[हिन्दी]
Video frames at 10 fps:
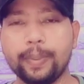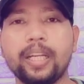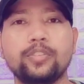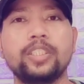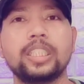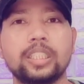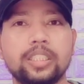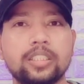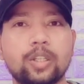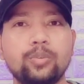मैं रेफ़र कर
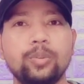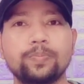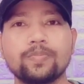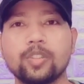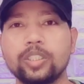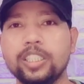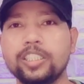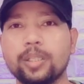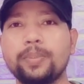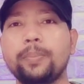देता हूँ तो
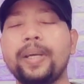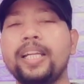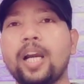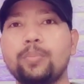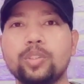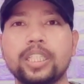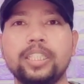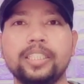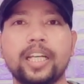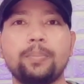इसलिए सबसे पहले आपको
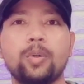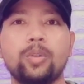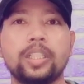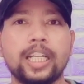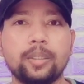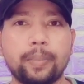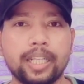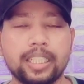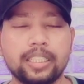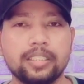चाहिए कि आप ऑनलाइन
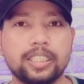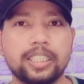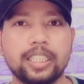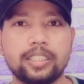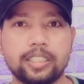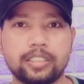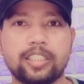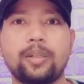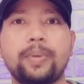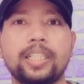मार्केटिंग सीखें
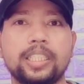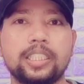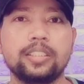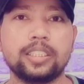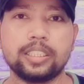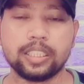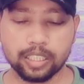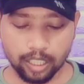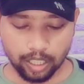डिजिटल मार्केटिंग सीखें